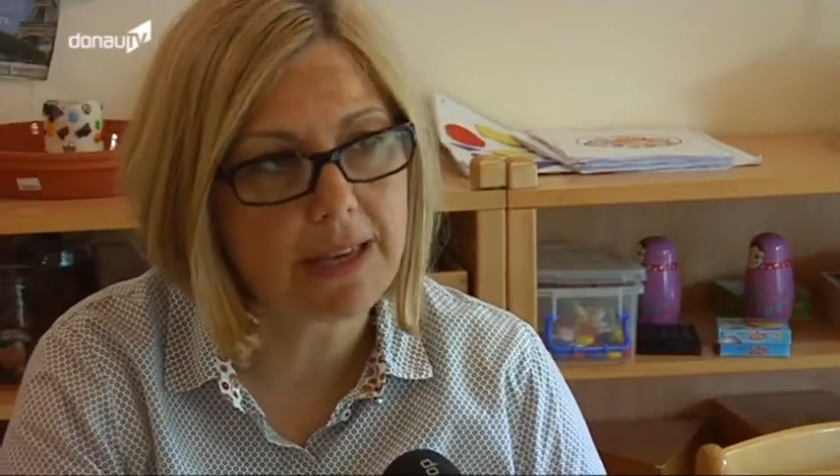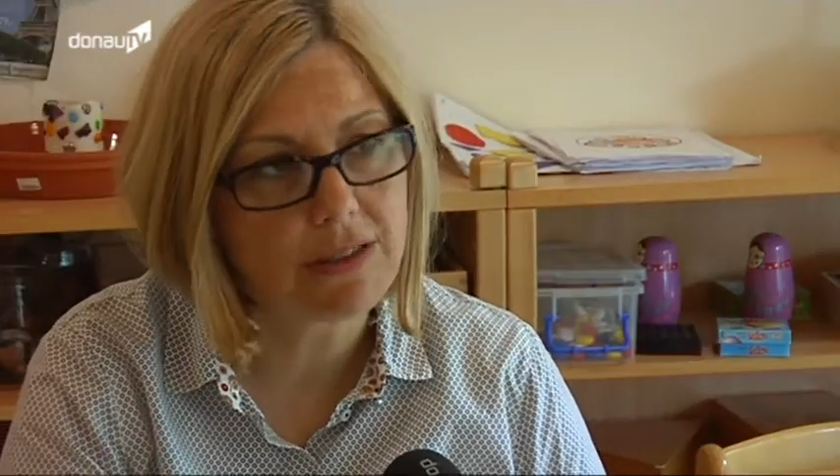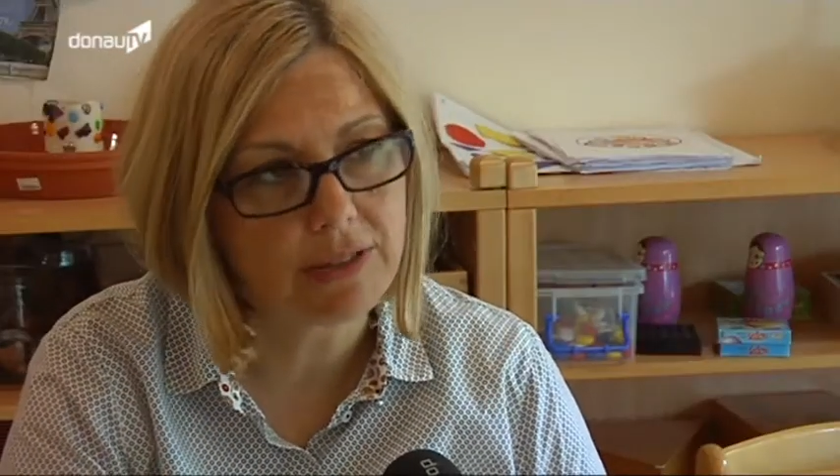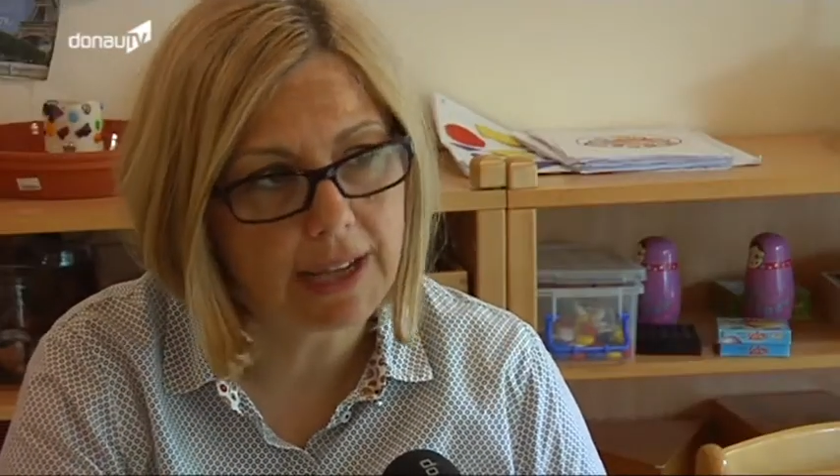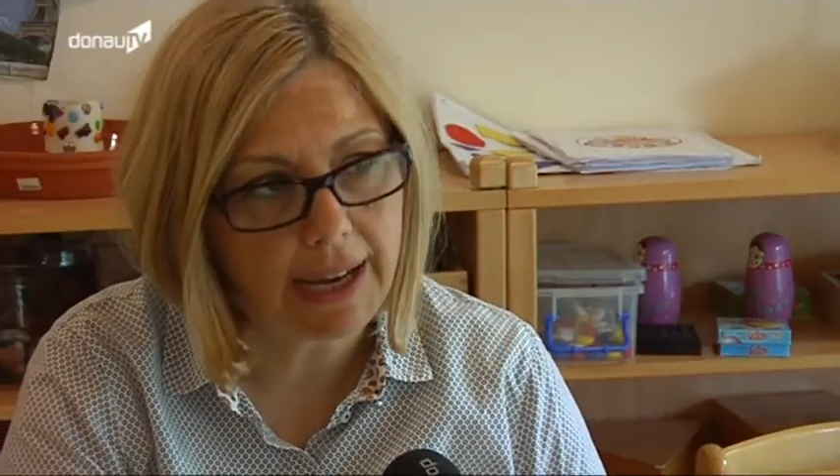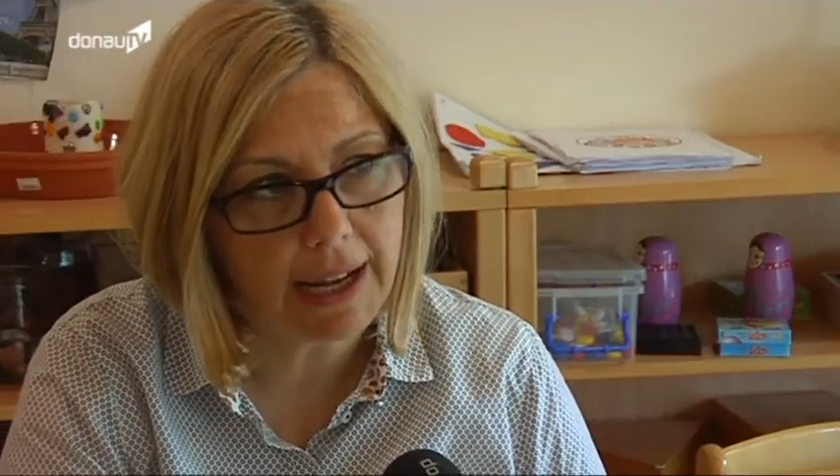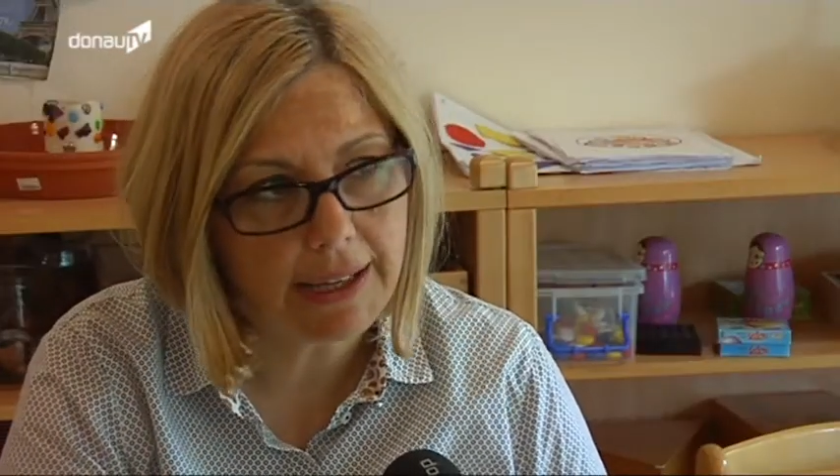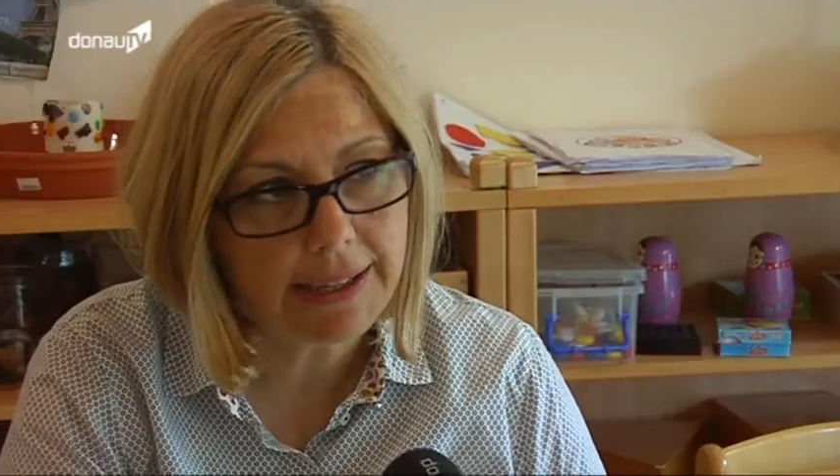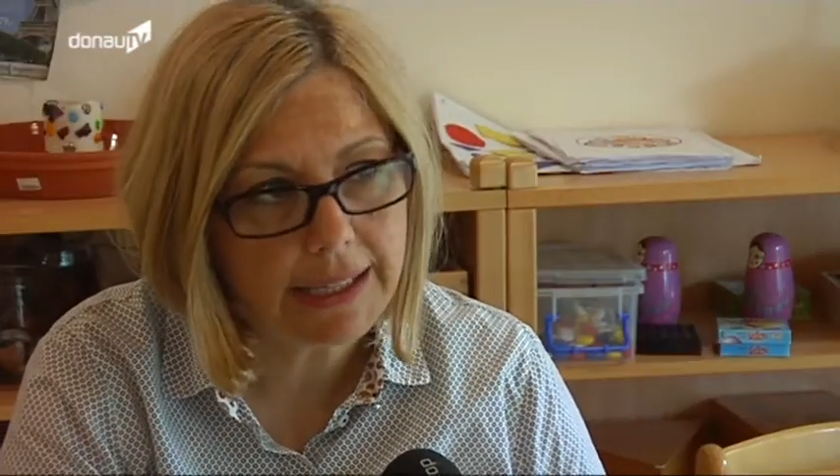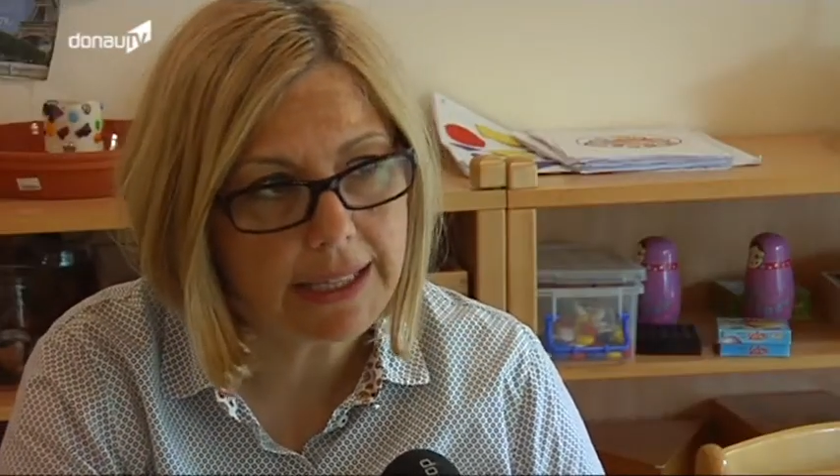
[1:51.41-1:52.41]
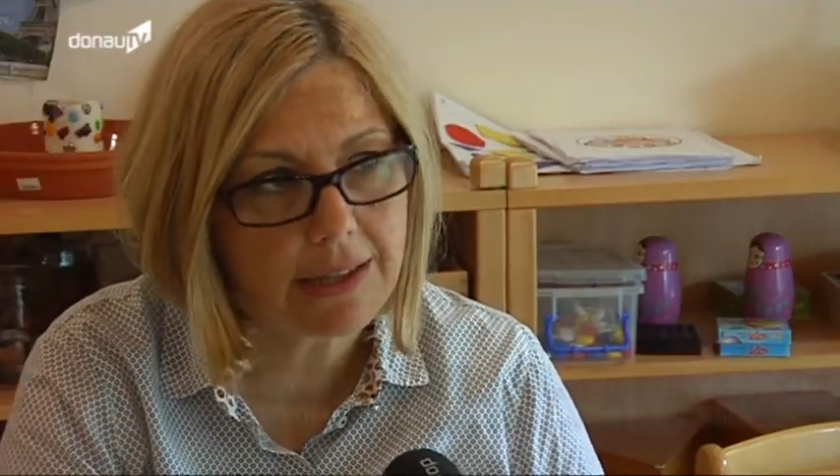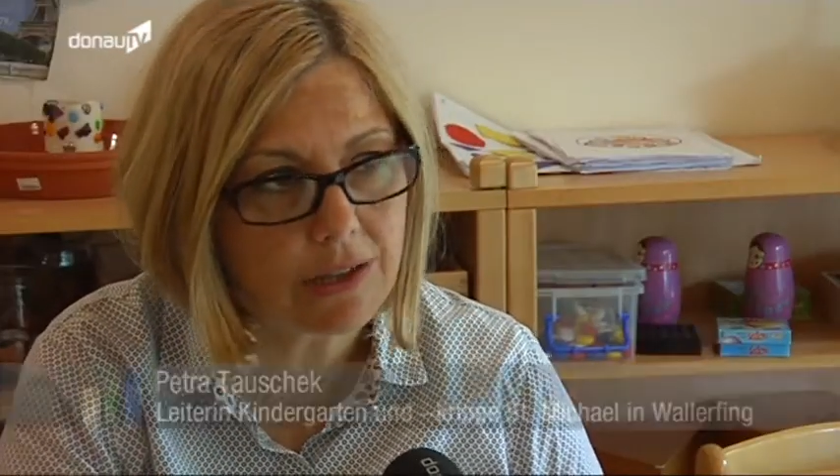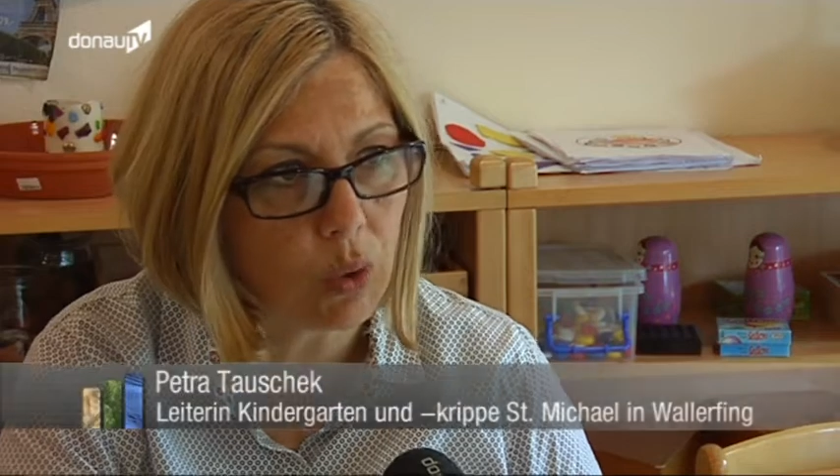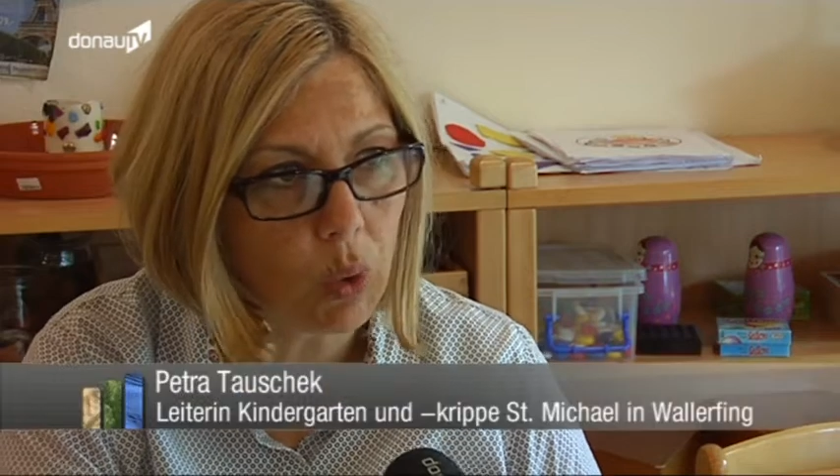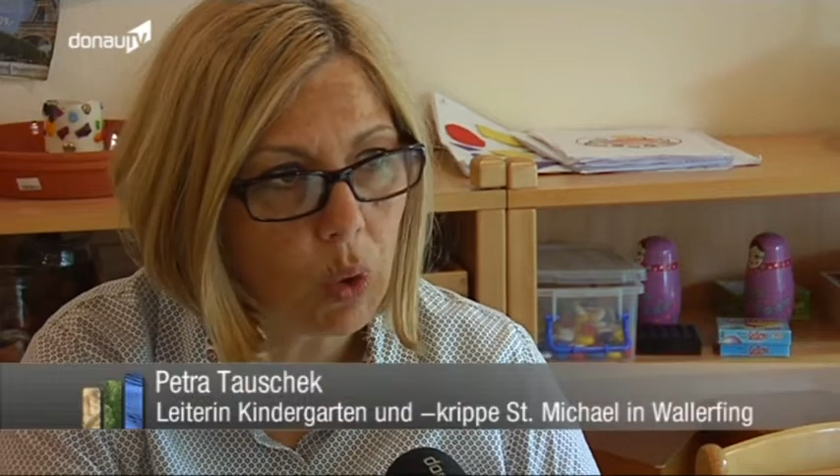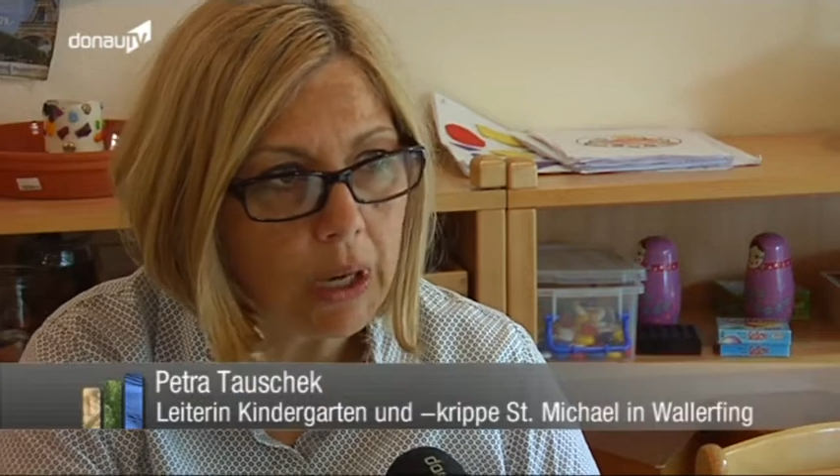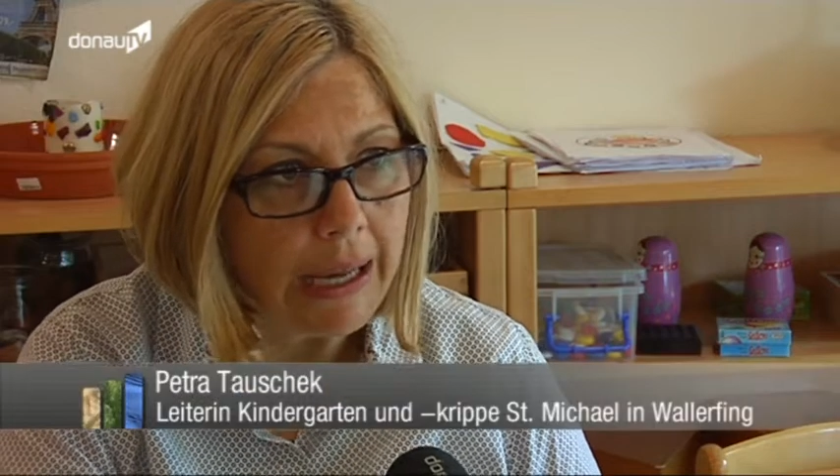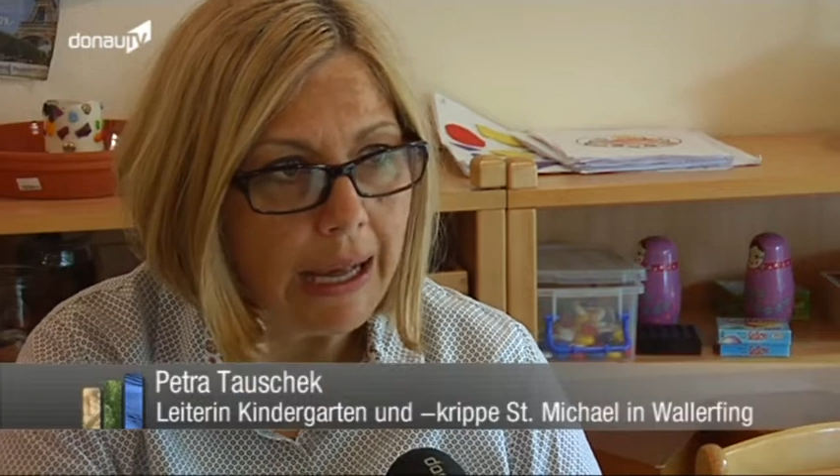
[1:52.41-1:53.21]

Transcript: Personal nicht so